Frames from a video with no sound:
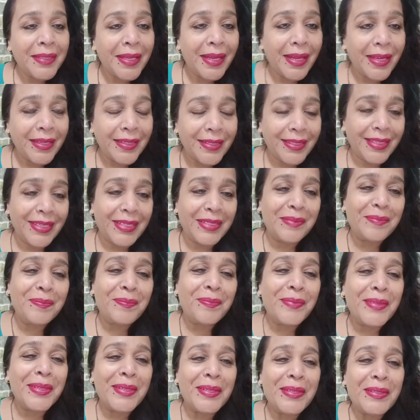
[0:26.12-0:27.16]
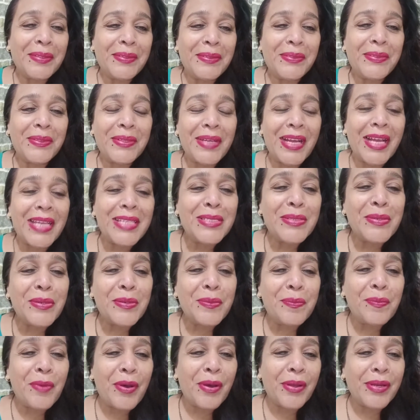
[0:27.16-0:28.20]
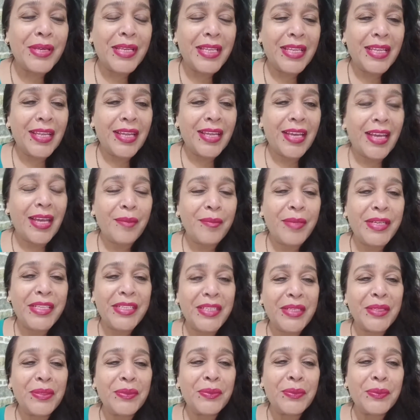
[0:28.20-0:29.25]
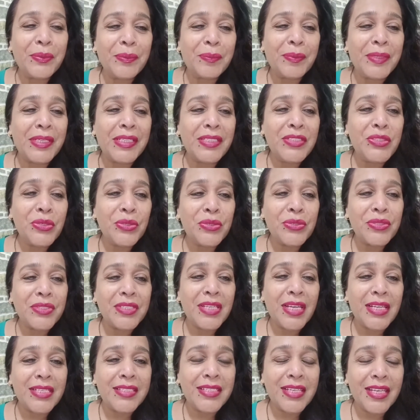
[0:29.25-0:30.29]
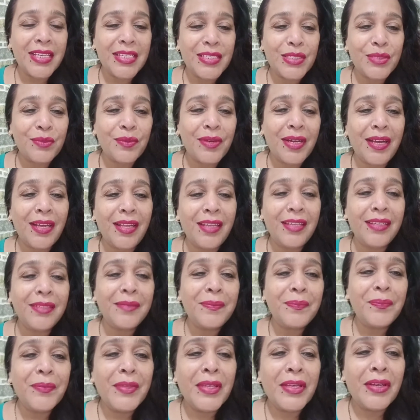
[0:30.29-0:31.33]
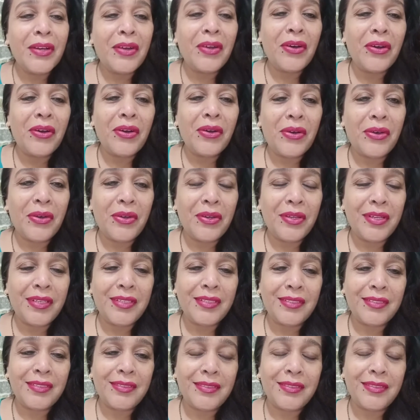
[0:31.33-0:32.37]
हाँ गया तो गाइस गुड मॉर्निंग आई एम इंडियन यूट्यूबर ज्योत्ना जायसवाल और